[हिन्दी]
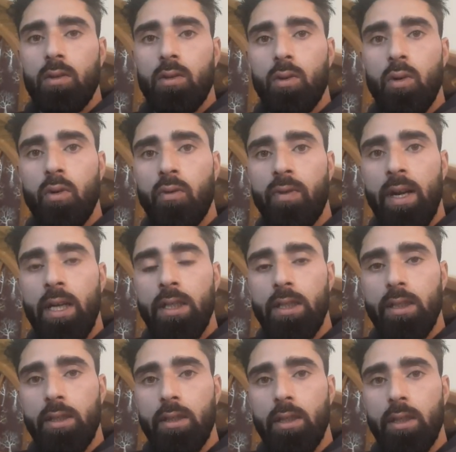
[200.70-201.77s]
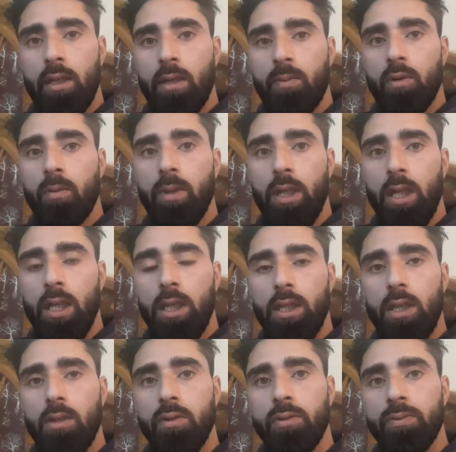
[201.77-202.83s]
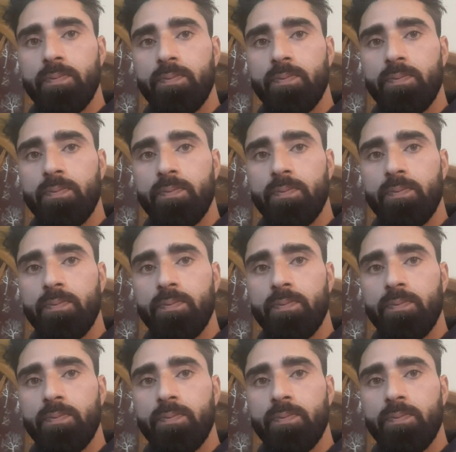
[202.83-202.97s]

तो फ्रेंड्स आपको बताता चलूँ